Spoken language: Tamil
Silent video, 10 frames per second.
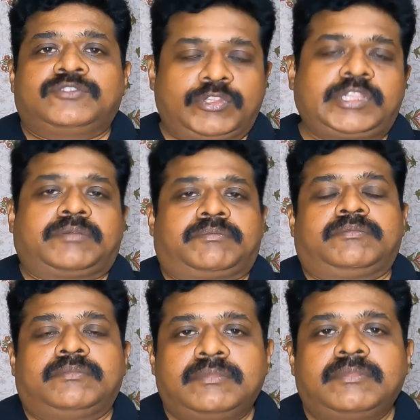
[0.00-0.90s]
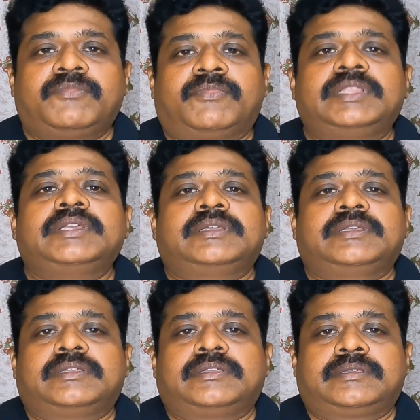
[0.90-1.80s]
ஜோதிடம் வந்து
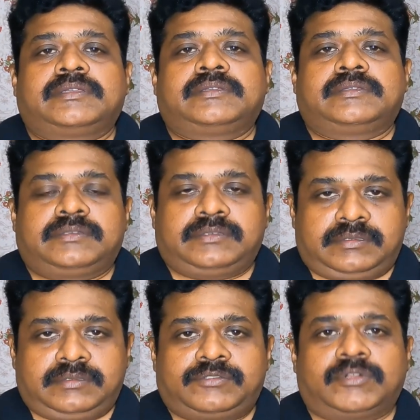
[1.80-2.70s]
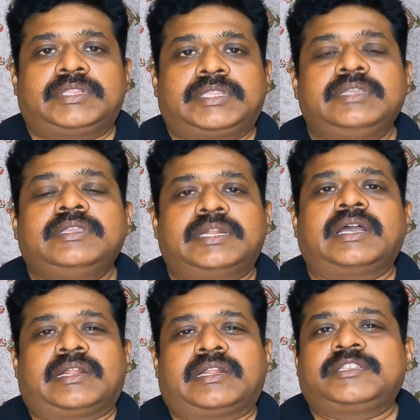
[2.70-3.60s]
சொல்லுது
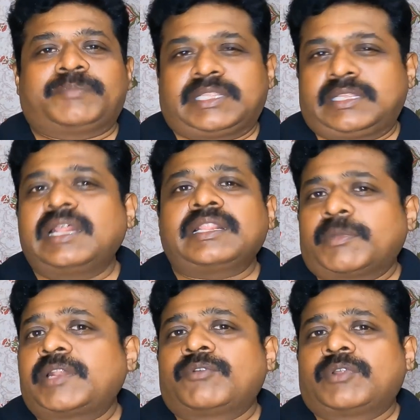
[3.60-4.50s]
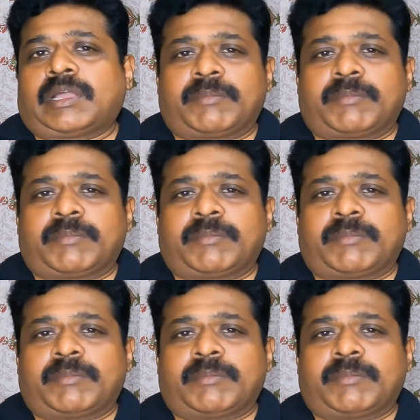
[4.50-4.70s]
இதில் ஆராய்ஞ்சு பார்த்ததில் அந்த மாதிரி ஒரு